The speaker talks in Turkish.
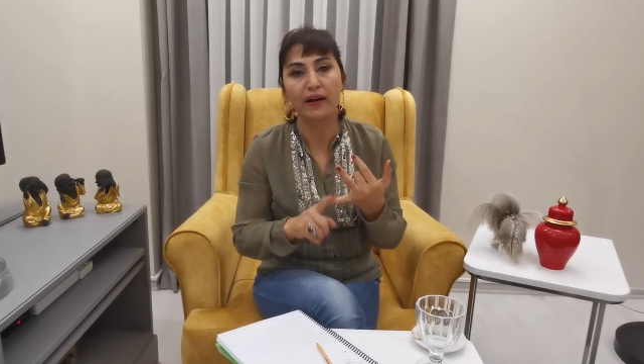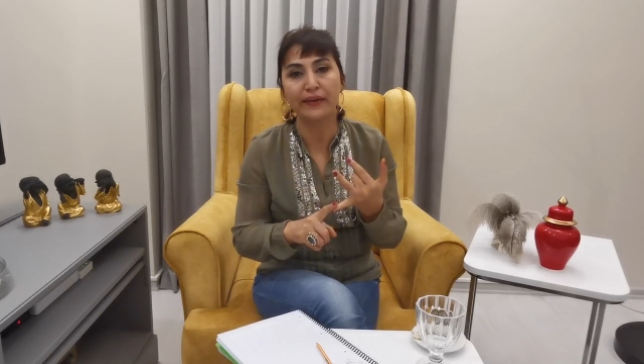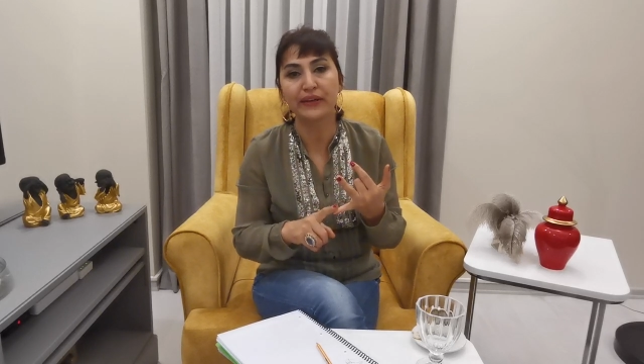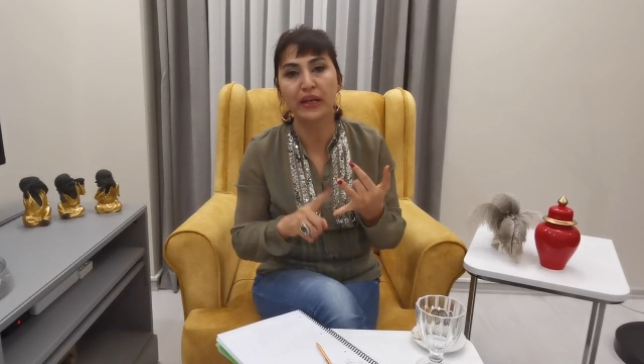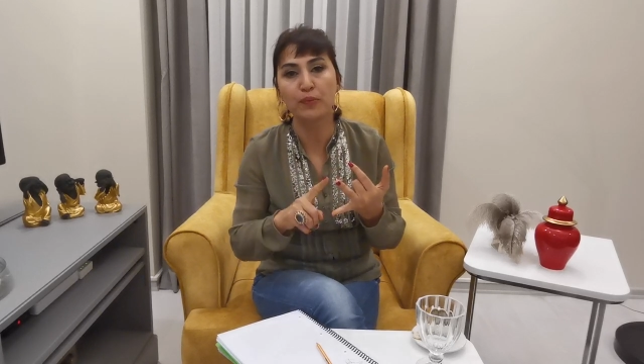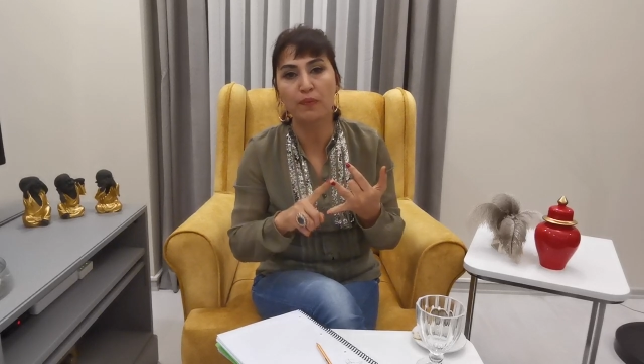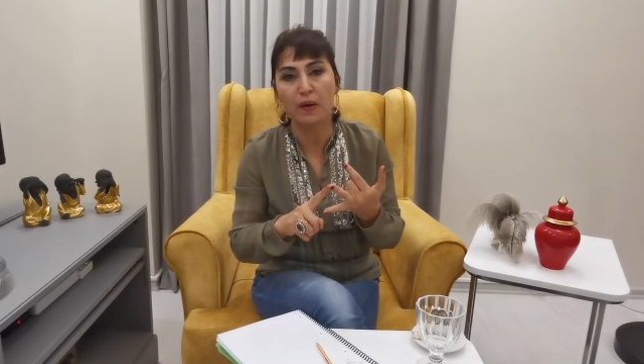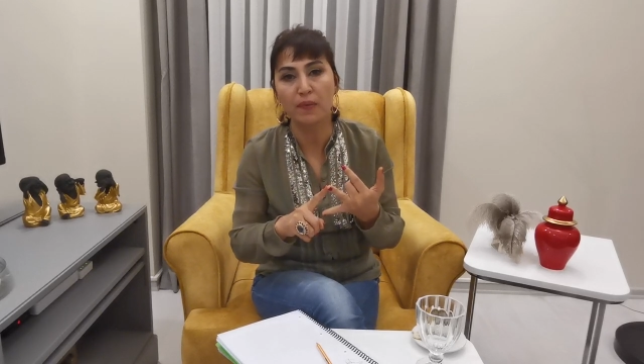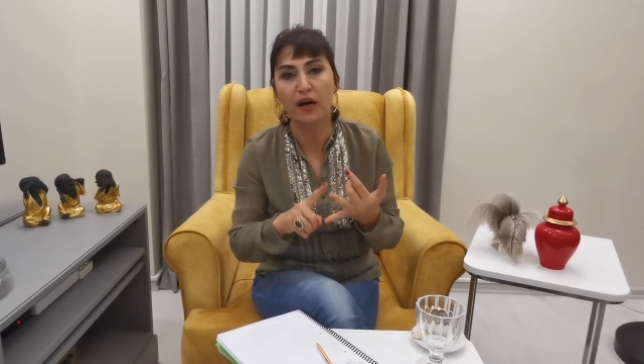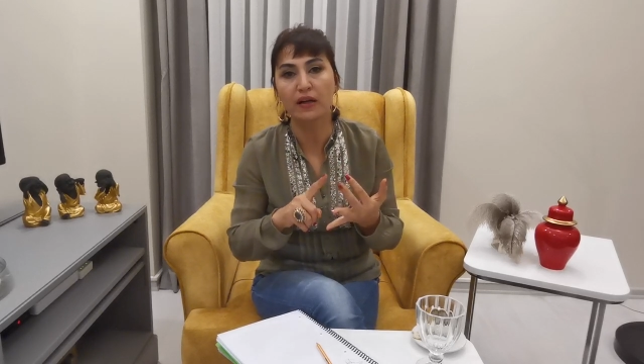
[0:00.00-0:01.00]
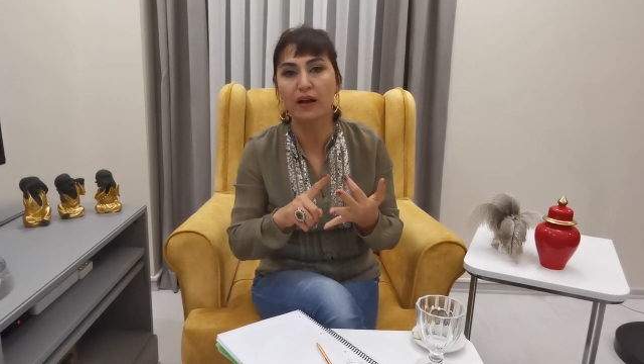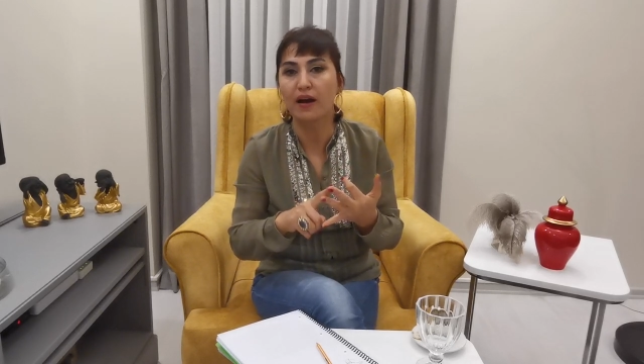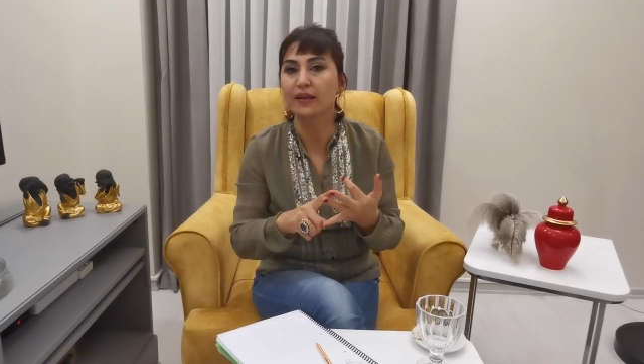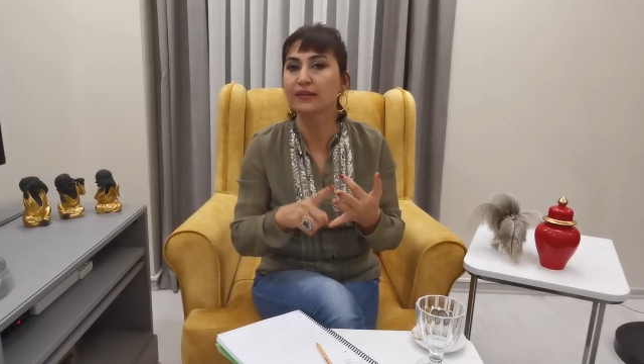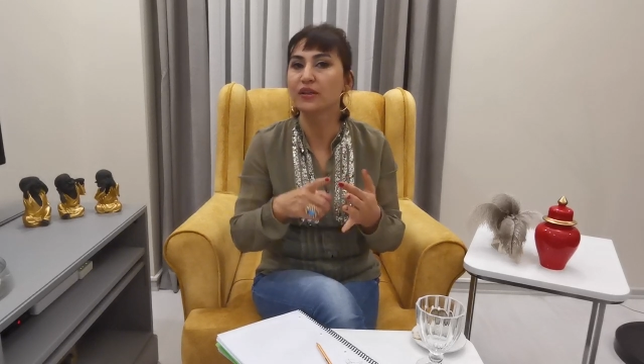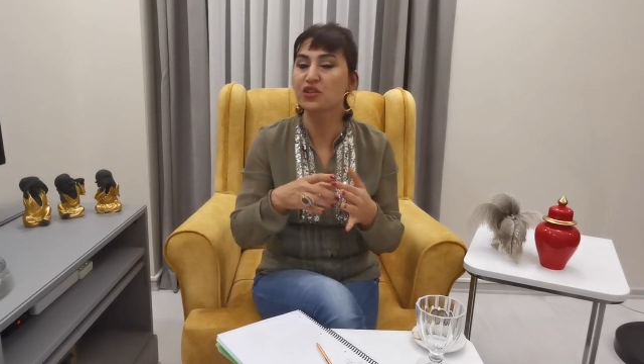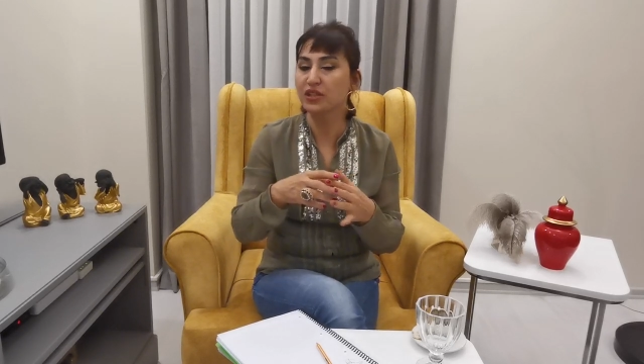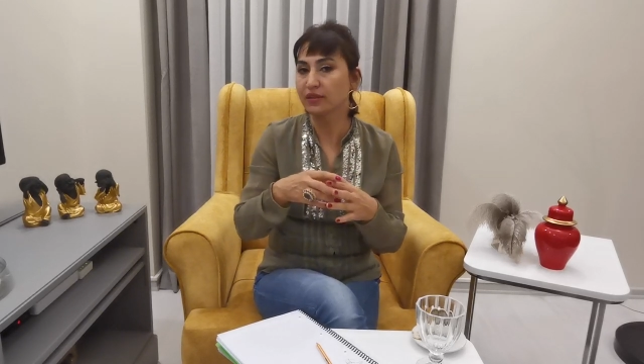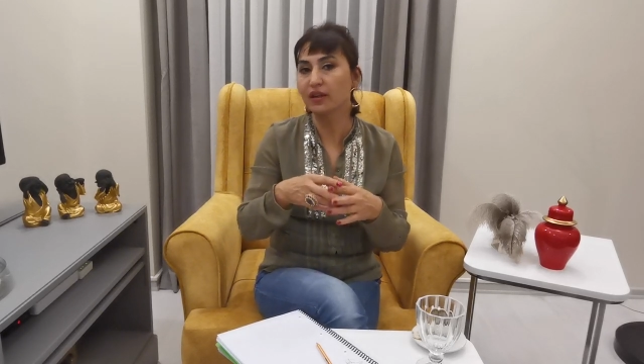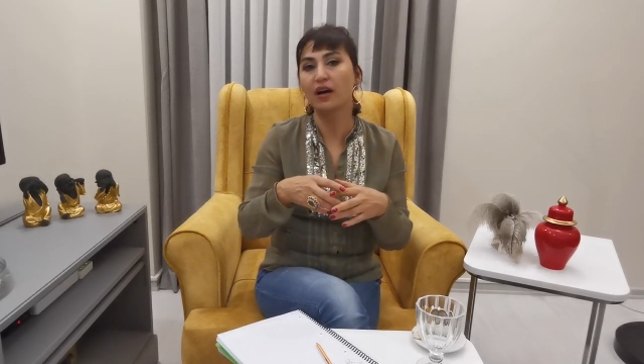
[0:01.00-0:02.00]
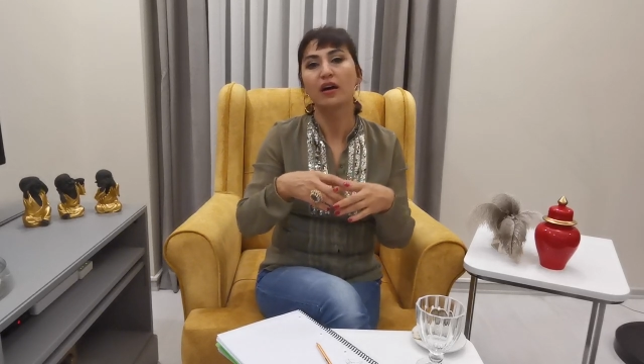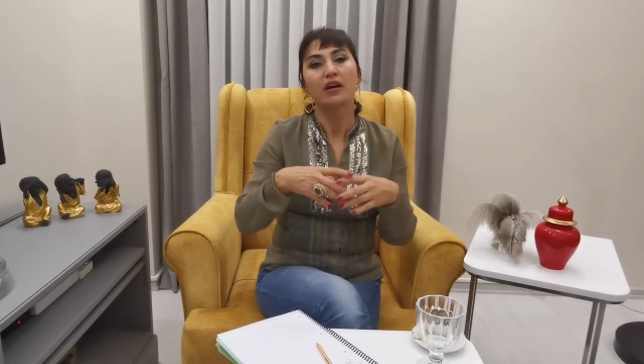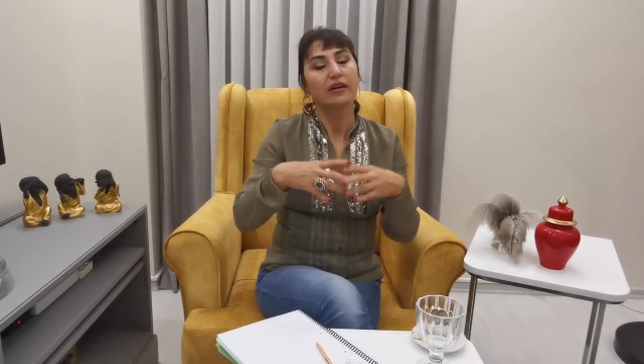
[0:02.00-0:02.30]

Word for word: anne, baba, kardeş ya da